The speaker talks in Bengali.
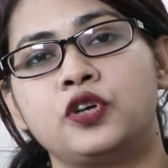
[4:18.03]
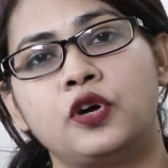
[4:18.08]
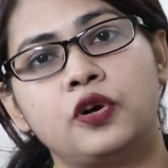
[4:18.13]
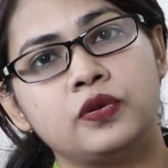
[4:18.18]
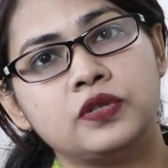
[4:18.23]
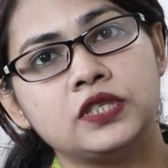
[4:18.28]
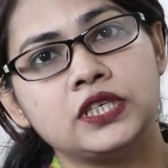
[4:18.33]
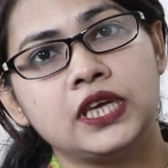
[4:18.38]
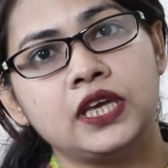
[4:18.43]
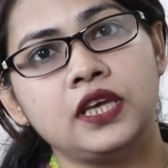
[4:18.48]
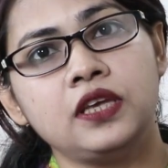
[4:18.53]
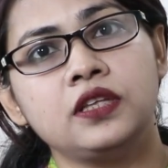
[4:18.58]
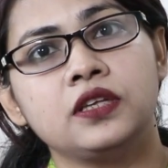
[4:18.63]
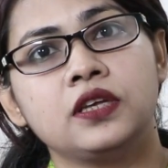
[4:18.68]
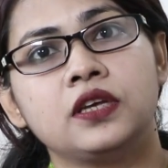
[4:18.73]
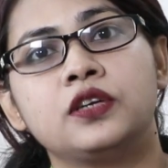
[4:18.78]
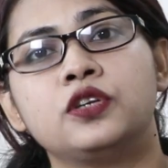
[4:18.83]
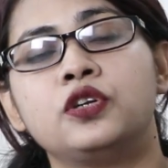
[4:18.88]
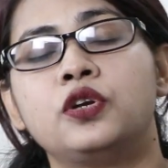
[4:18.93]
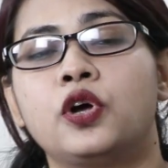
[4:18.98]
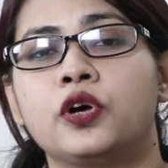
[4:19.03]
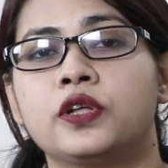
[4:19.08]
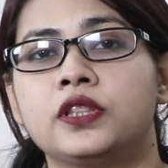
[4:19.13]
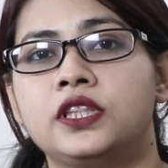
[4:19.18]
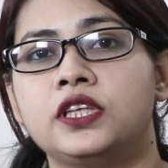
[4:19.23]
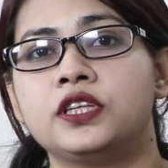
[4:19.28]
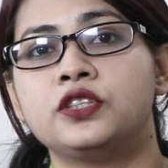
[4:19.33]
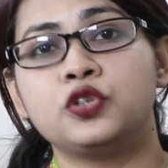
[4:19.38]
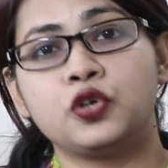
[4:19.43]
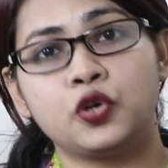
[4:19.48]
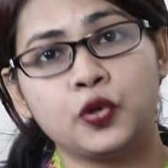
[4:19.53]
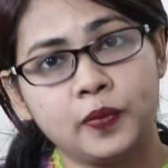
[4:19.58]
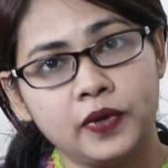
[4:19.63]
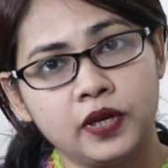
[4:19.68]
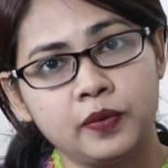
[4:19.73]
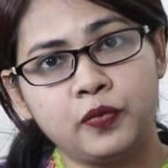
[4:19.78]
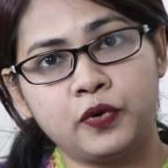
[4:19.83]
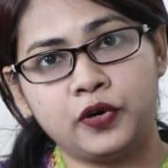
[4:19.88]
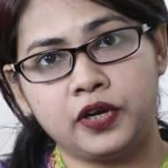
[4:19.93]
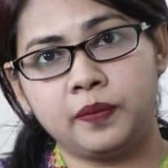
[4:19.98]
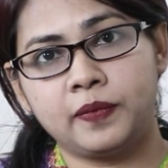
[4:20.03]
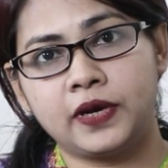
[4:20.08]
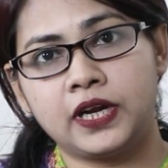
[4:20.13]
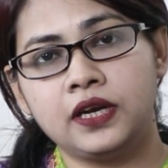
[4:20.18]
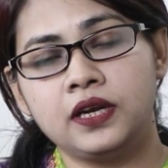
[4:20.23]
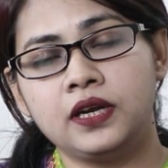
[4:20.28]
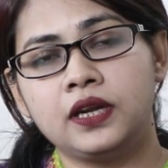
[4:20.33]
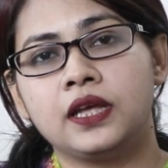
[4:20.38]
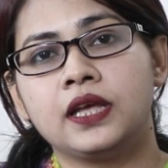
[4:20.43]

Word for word: সহজেই রক্তে চর্বির পরিমাণ